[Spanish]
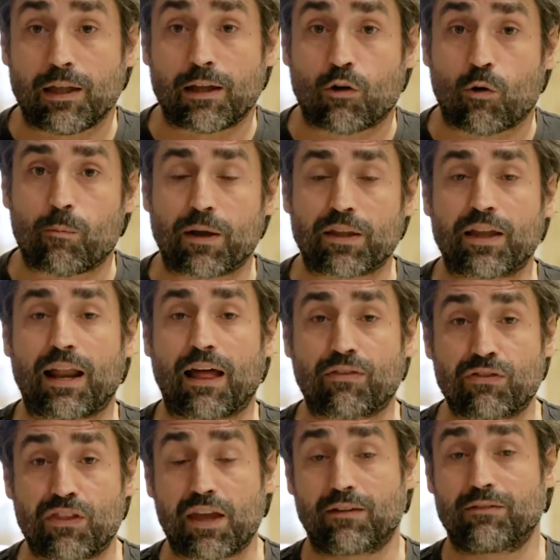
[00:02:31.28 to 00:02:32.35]
compañeras
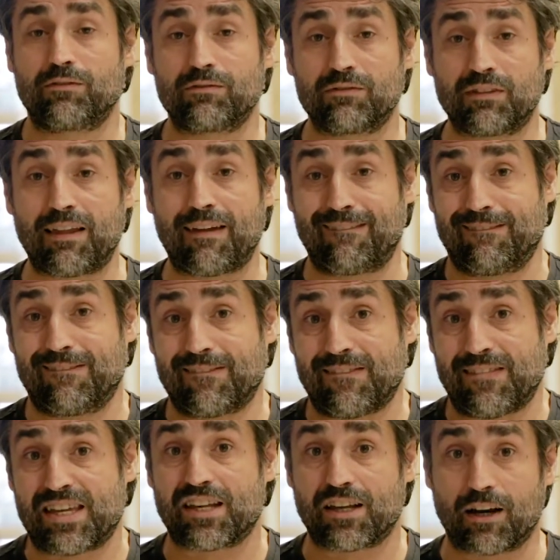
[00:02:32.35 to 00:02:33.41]
de, de
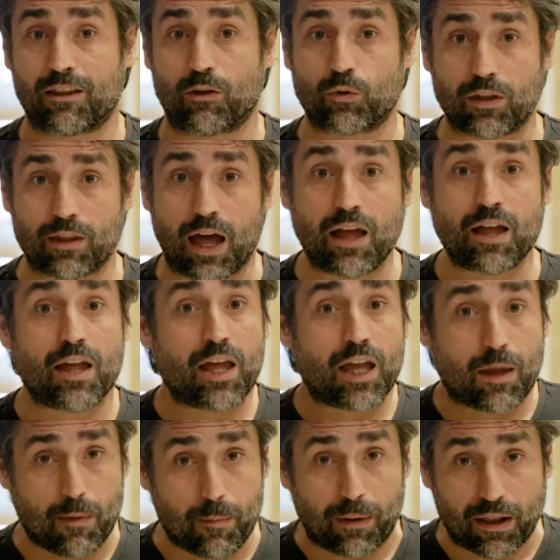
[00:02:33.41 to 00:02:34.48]
Izquierda Unida
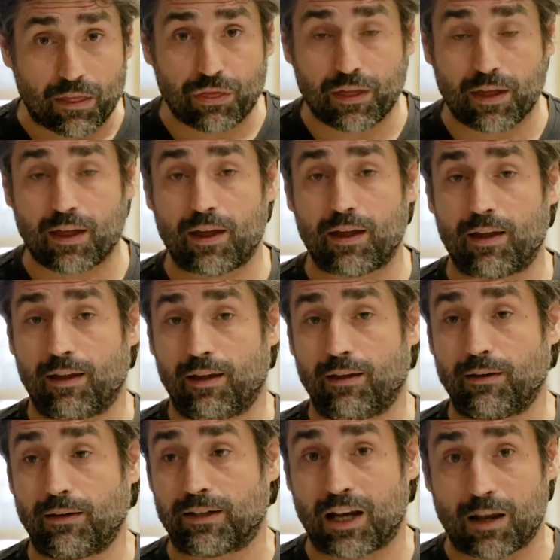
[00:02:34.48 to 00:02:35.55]
y me
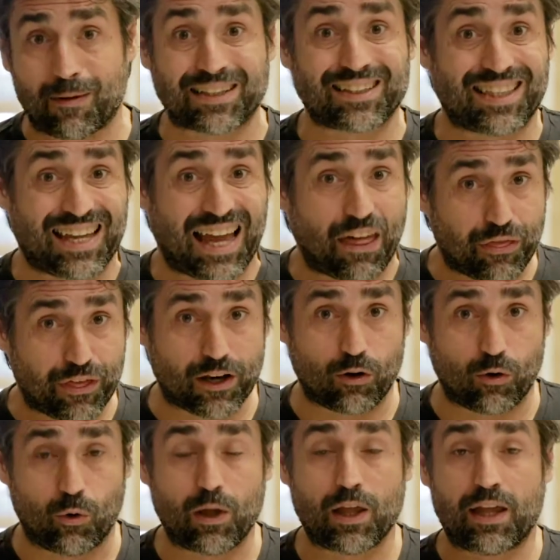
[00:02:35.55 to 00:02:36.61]
parece relevante
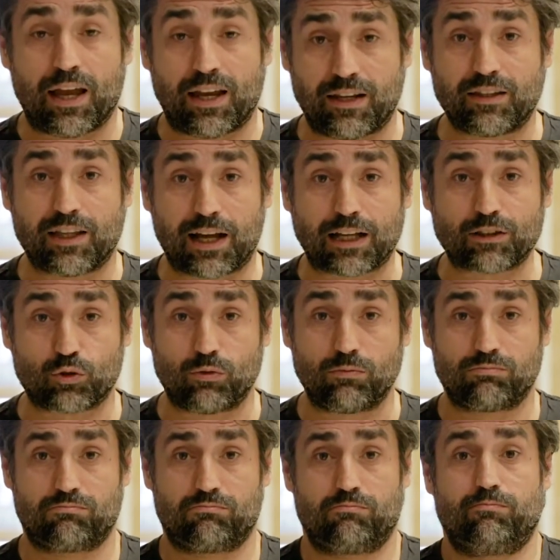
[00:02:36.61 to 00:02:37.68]
hacerlo en este caso,
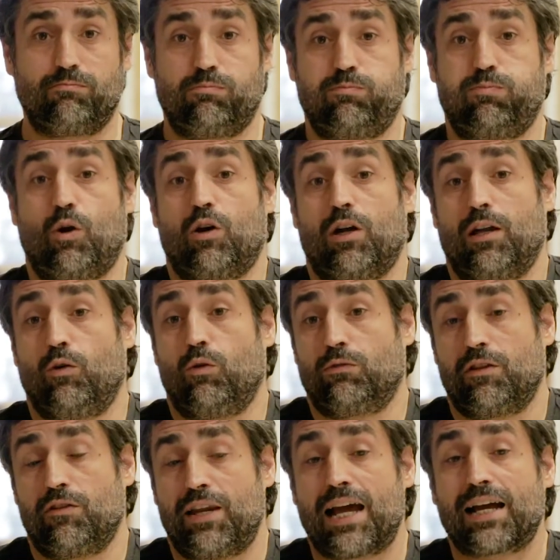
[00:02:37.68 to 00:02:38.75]
aunque lo
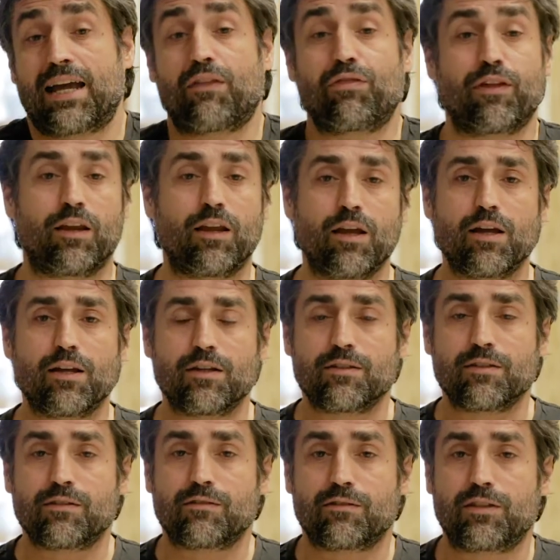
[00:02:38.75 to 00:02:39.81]
tendría que hacer
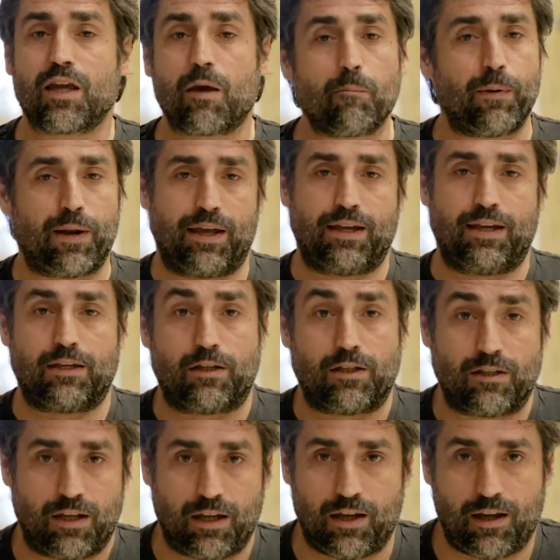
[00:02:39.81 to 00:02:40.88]
siempre
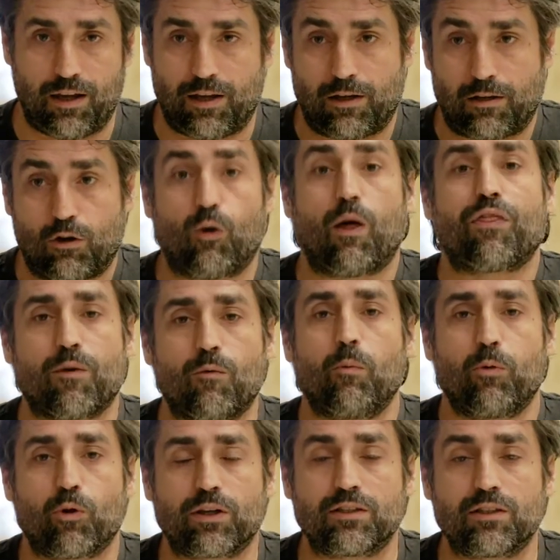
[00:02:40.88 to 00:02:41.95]
y, no lo hacemos
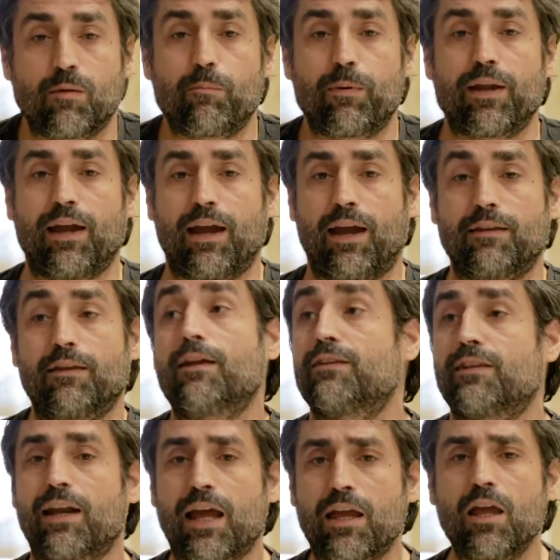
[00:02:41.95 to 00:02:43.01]
porque siempre
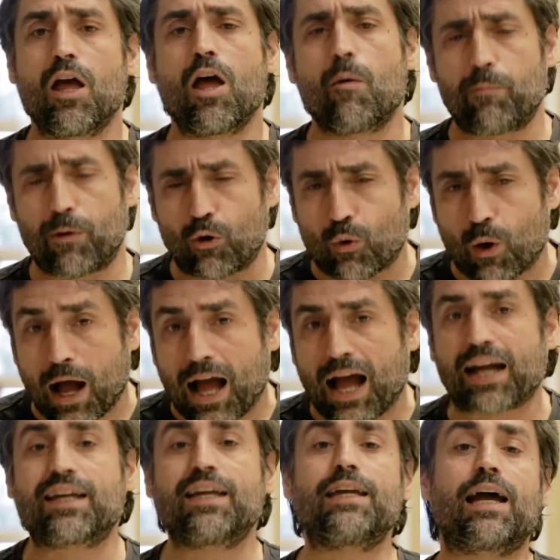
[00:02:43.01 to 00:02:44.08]
están ahí, pero
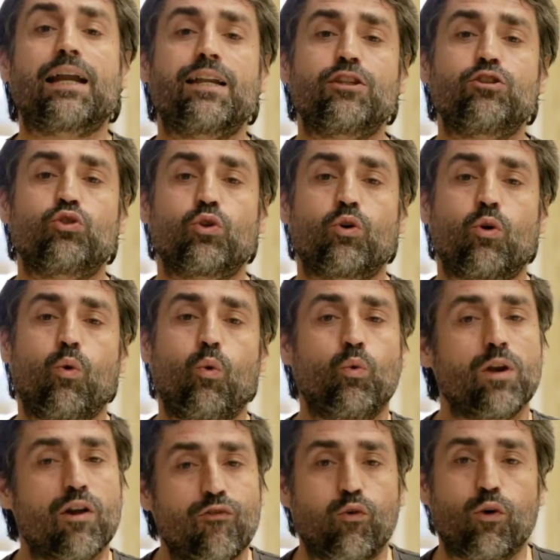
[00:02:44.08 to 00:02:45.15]
aquí han hecho
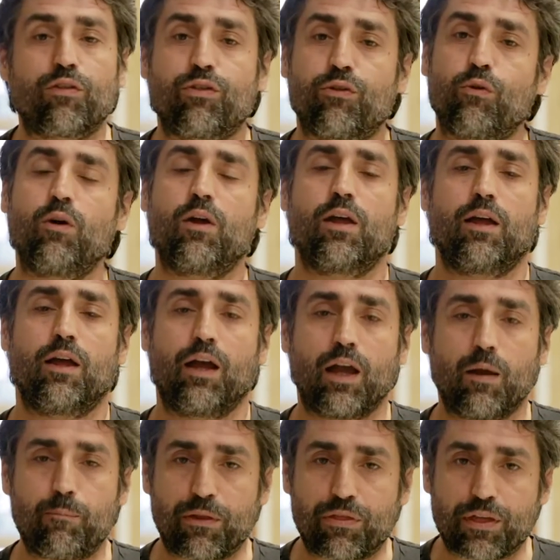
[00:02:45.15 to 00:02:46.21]
un esfuerzo
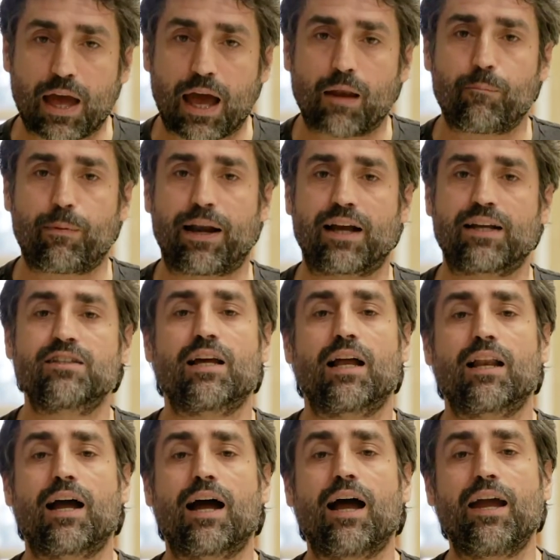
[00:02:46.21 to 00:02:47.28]
especial para que
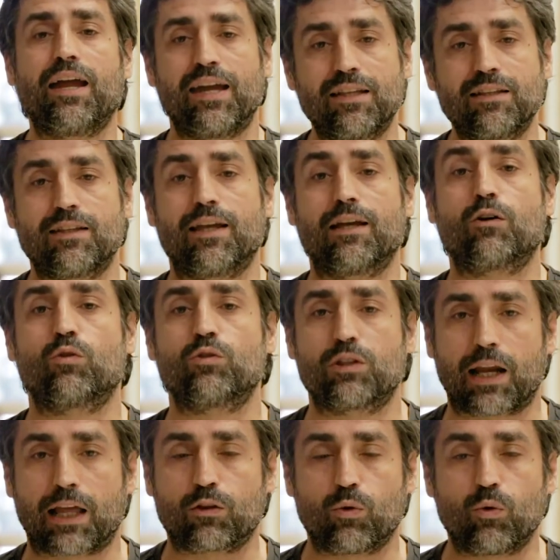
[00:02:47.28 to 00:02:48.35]
salga este
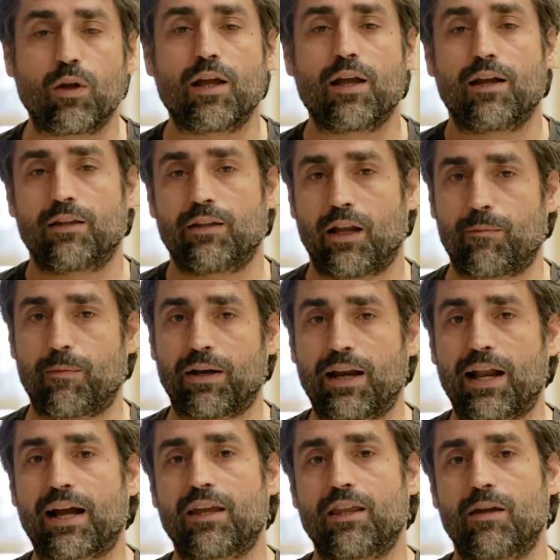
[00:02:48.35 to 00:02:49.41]
contrato de la
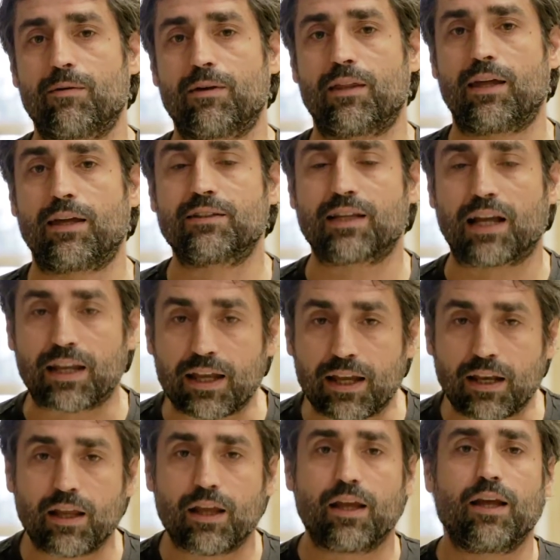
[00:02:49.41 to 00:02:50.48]
manera que debe de
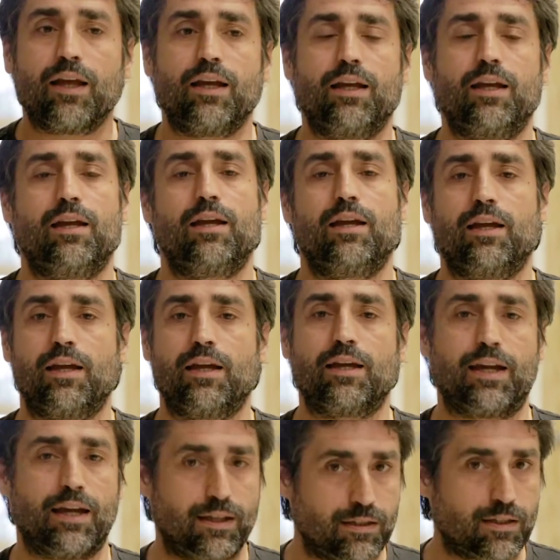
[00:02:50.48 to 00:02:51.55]
salir y
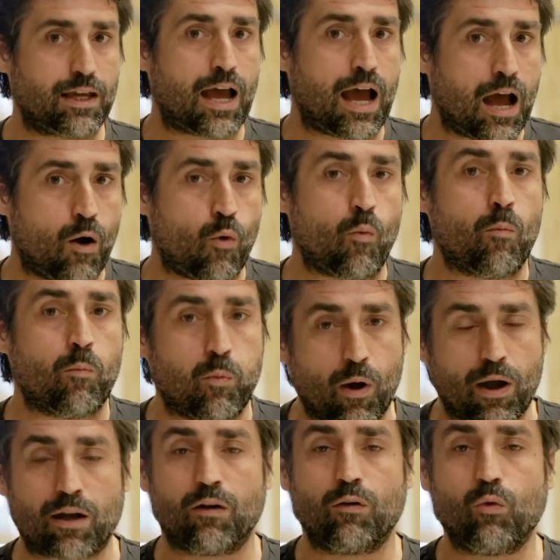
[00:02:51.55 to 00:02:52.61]
que sea un
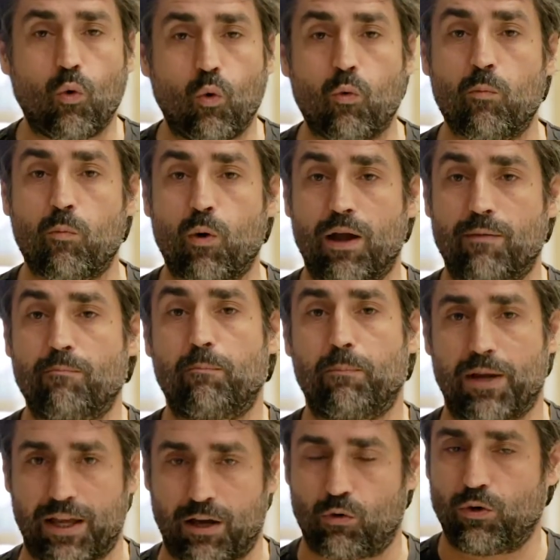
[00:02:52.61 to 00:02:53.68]
buen, un buen
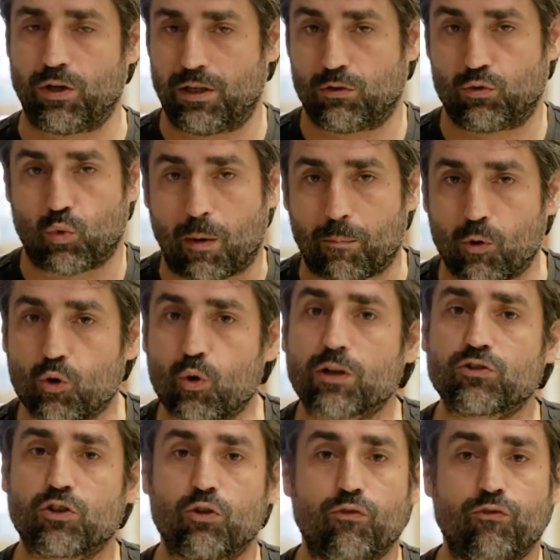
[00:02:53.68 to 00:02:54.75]
pliego y su apoyo ha
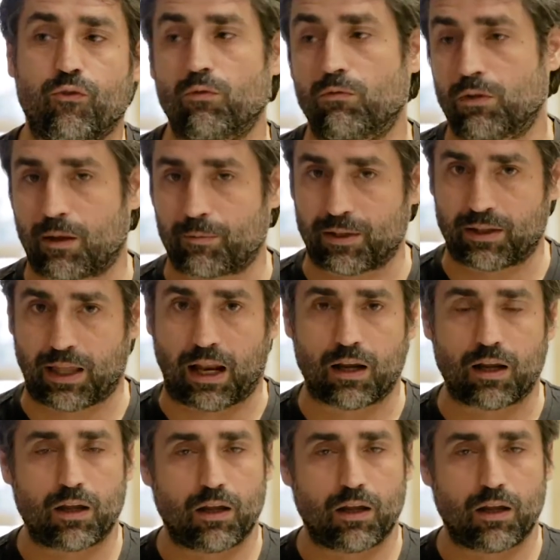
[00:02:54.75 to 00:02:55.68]
sido fundamental.